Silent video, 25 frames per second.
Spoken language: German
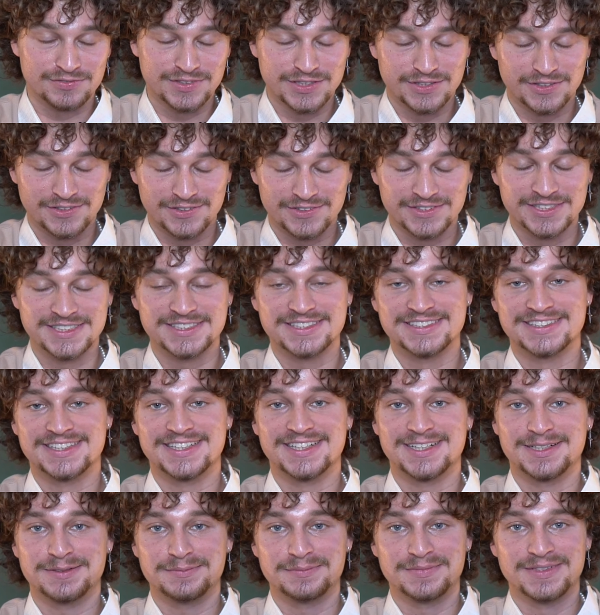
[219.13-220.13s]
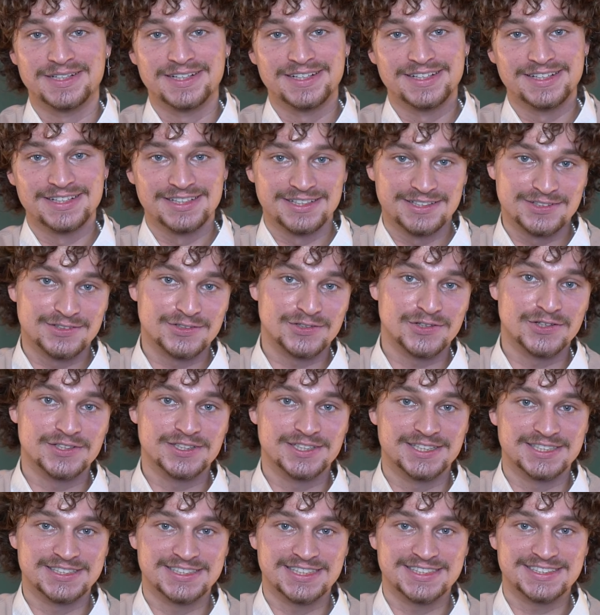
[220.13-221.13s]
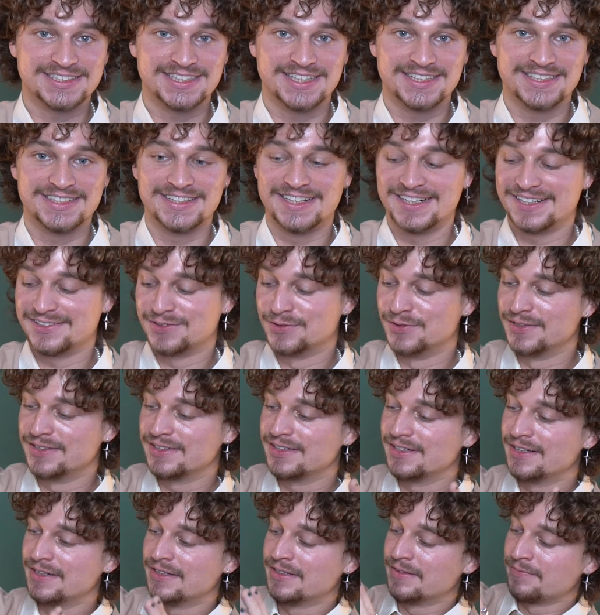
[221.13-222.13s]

Video noch nicht gesehen haben, könnt ihr das jetzt gerne nachholen.